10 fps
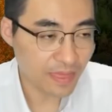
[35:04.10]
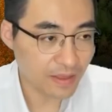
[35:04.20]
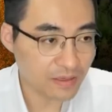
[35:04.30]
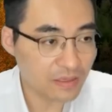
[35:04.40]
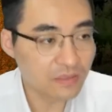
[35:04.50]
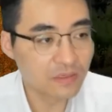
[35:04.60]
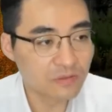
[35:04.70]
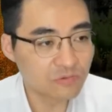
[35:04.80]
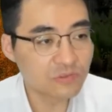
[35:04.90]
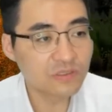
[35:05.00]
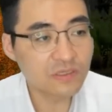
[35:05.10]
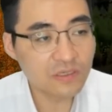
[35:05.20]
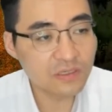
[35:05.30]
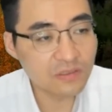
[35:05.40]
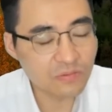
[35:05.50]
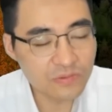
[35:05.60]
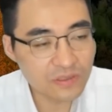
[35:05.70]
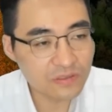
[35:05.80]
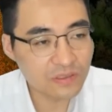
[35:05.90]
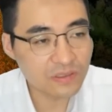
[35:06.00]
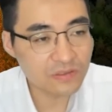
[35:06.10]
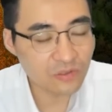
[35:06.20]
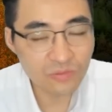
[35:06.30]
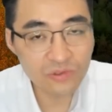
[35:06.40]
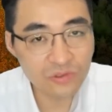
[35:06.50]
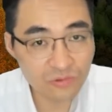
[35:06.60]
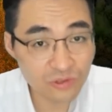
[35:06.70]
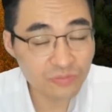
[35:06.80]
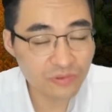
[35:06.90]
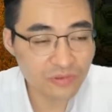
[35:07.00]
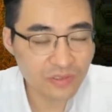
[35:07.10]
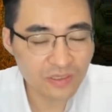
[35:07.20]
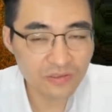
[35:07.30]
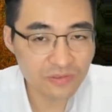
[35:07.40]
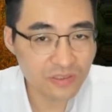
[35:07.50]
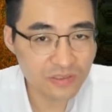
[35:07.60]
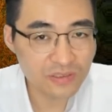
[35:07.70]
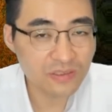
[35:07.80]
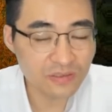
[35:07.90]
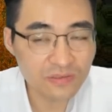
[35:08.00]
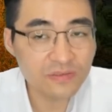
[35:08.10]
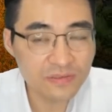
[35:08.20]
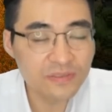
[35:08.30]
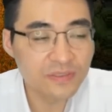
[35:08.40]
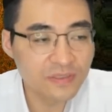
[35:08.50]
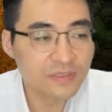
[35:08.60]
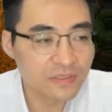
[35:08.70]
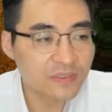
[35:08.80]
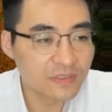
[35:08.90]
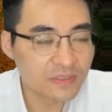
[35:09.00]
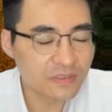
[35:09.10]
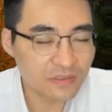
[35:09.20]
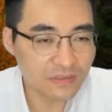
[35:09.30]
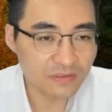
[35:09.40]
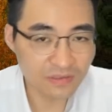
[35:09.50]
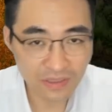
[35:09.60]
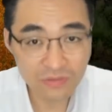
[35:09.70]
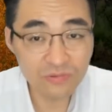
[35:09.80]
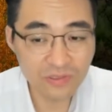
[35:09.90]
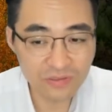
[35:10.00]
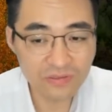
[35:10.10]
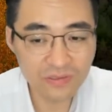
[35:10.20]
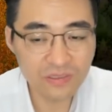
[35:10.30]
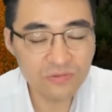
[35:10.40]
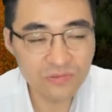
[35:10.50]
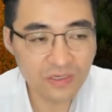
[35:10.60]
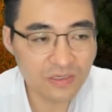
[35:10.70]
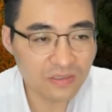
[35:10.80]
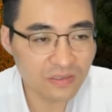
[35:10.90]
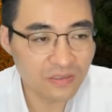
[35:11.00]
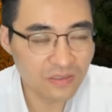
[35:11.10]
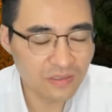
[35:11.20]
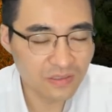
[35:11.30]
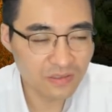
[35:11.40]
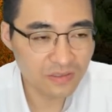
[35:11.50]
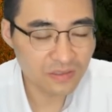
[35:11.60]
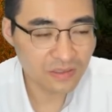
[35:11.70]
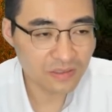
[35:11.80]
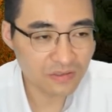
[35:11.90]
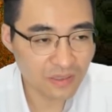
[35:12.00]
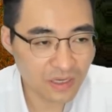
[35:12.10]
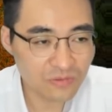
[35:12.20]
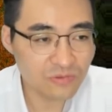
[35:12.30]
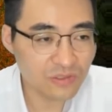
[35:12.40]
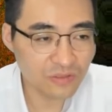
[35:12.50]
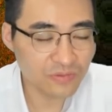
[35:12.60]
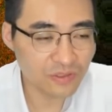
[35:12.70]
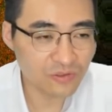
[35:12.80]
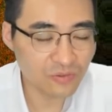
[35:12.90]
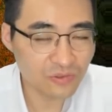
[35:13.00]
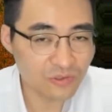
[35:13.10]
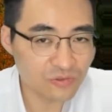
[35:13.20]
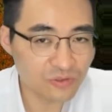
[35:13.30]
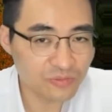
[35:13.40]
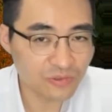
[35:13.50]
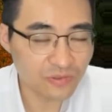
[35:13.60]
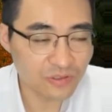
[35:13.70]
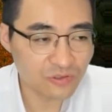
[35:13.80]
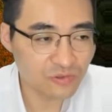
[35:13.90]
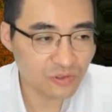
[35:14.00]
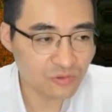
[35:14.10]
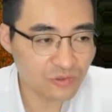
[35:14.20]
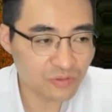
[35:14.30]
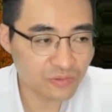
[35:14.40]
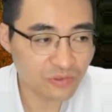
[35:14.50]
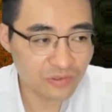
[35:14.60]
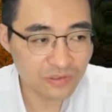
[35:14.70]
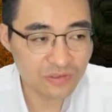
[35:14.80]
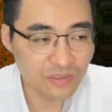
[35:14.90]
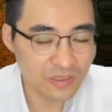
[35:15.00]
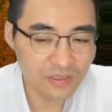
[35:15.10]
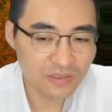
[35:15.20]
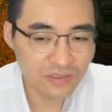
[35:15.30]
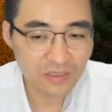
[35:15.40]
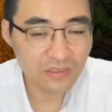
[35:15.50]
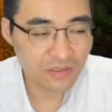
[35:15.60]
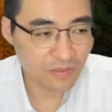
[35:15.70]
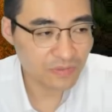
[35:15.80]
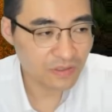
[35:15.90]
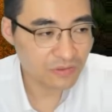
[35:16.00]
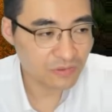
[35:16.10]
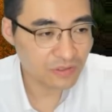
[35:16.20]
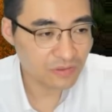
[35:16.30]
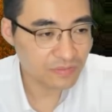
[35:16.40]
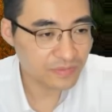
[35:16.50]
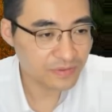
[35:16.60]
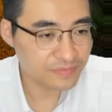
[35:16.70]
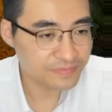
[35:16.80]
그러니까 우리나라 업체들의 점유율이 90%인데 전체 시장에서 그 한국의 시장에서 한국 기업들의 점유율이 90%인데 그 중에 60%를 T&L이 담당하고 있다고 합니다.